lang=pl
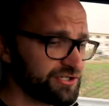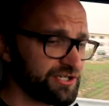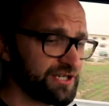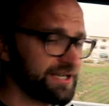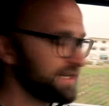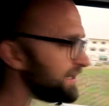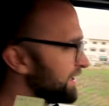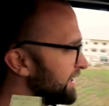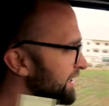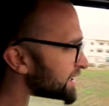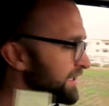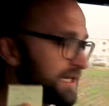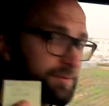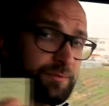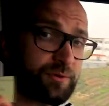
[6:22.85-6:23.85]
że
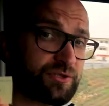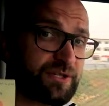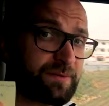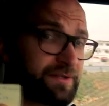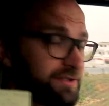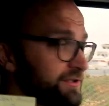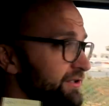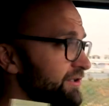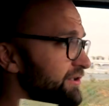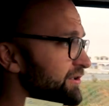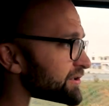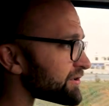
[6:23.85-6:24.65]
jak pójdziemy do